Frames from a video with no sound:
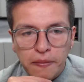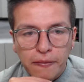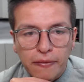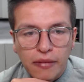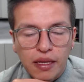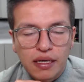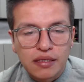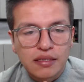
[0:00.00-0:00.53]

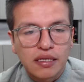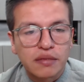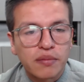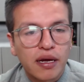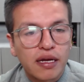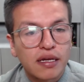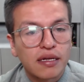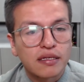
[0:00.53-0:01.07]
Estas
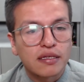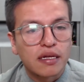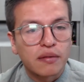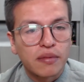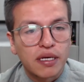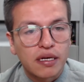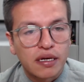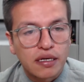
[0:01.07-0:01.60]
máquinas
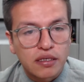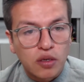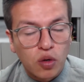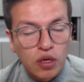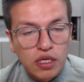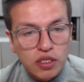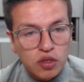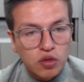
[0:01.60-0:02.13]
térmicas o el
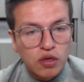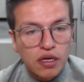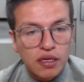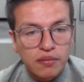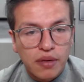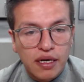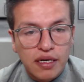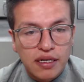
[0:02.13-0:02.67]
estudio de las
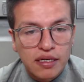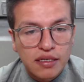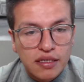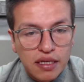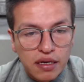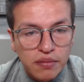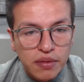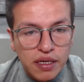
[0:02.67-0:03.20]
máquinas
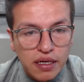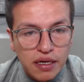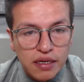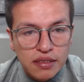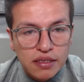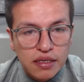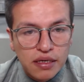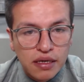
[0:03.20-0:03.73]

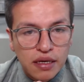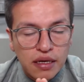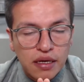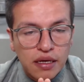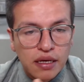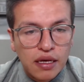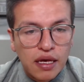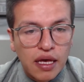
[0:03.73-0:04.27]
térmicas
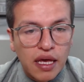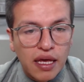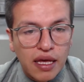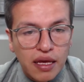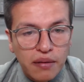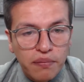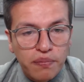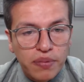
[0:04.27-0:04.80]

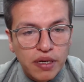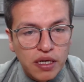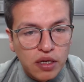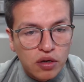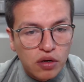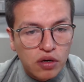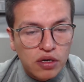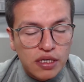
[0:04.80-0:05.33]

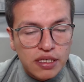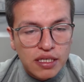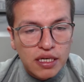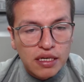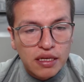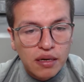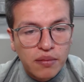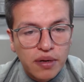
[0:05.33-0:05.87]
implicó de
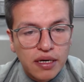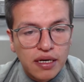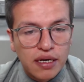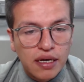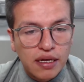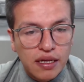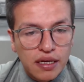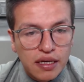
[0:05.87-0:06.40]
cierta manera
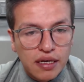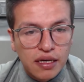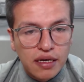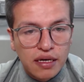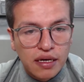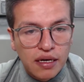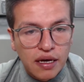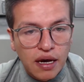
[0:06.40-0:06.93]
de
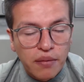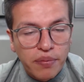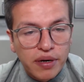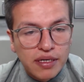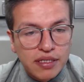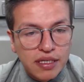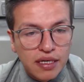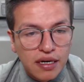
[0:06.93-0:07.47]
que
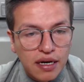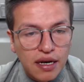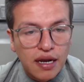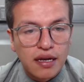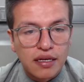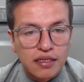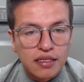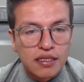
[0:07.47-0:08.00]
aparecieran las
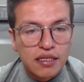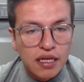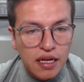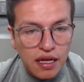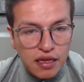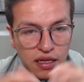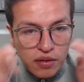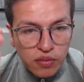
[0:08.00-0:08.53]
leyes de la
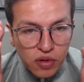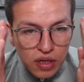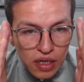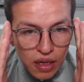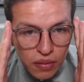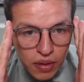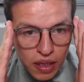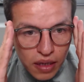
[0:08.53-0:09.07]

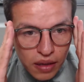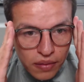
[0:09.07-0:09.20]
termodinámica.